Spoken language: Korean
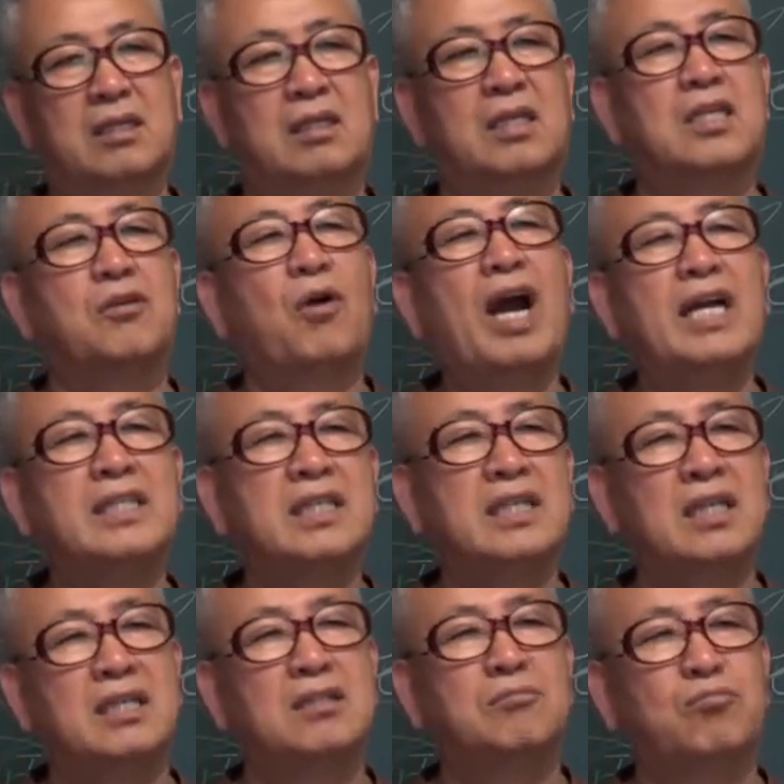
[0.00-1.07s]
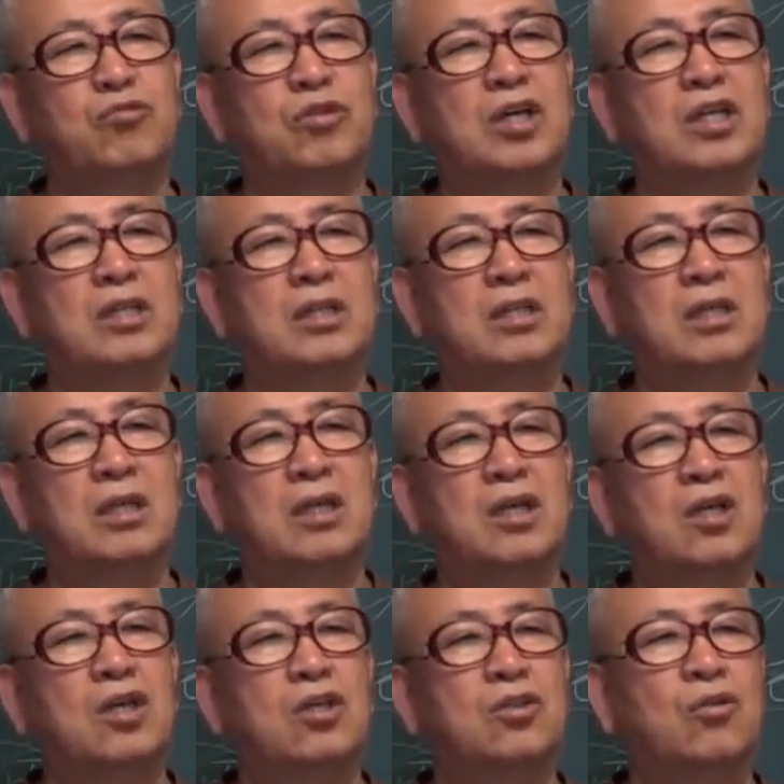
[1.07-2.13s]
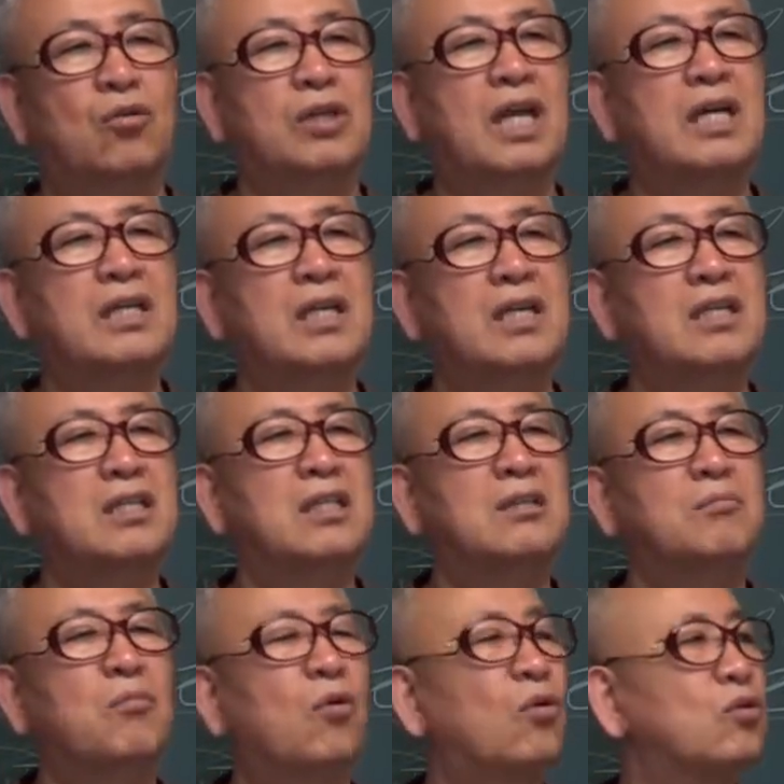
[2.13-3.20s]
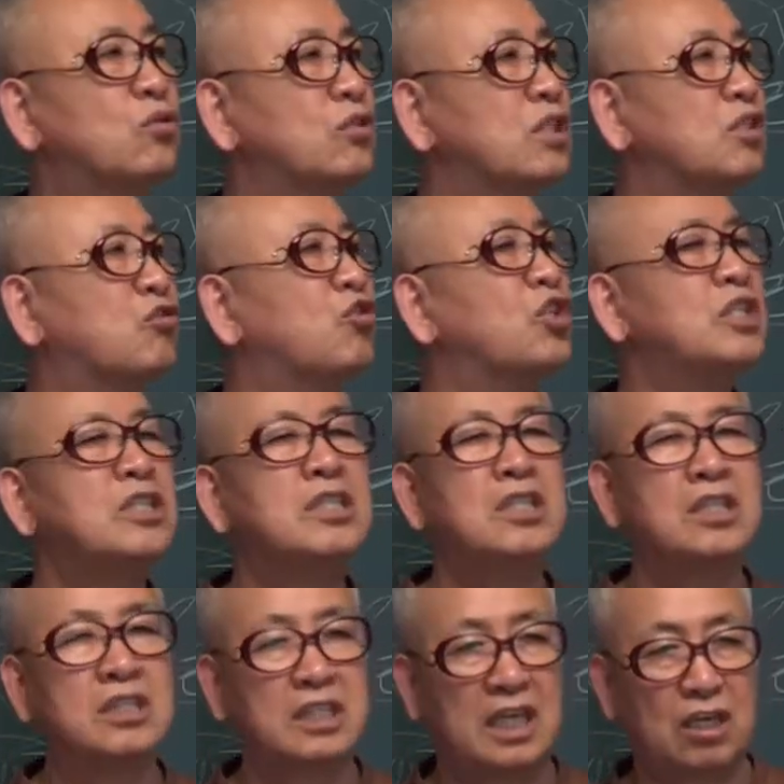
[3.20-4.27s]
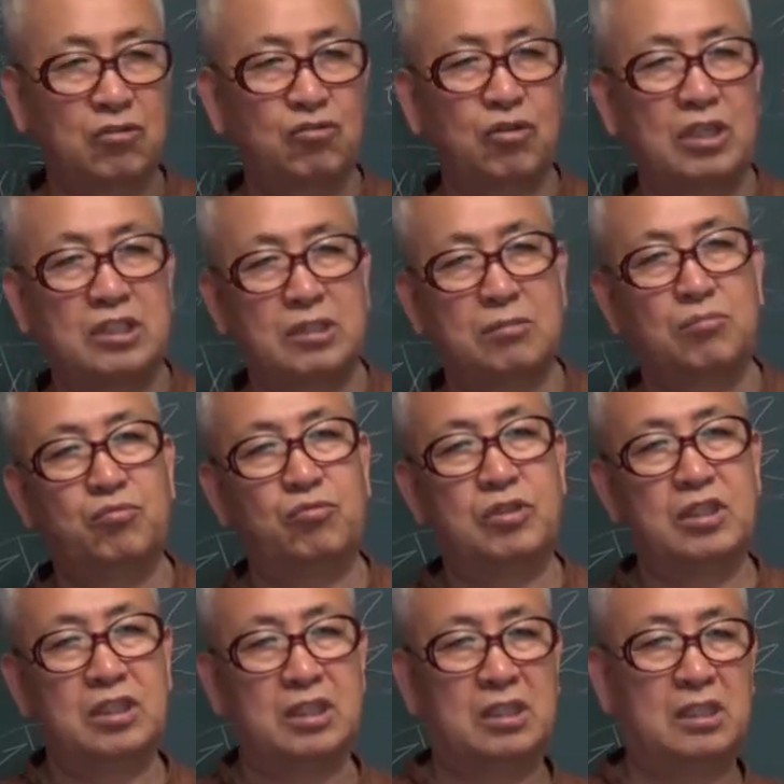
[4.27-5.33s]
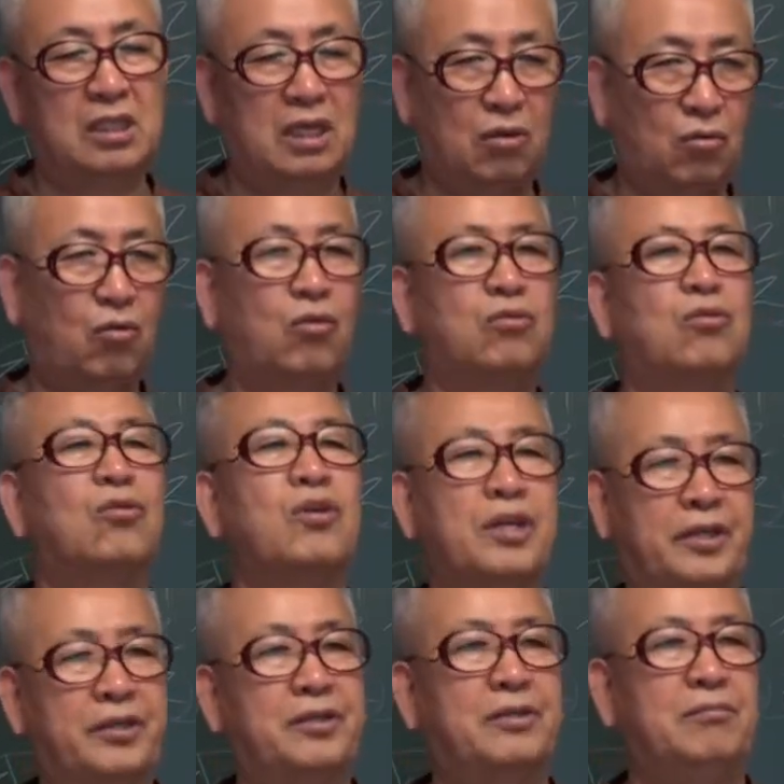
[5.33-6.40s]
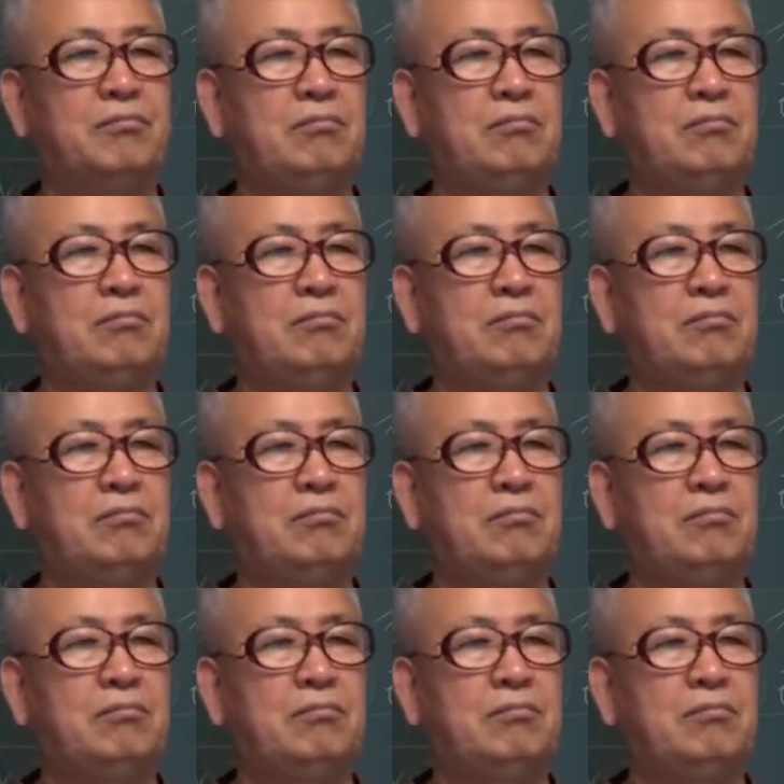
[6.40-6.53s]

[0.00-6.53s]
이 황제라는 분은 동양에 있는 모든 귀신을 창조하신 분이라고도 해요.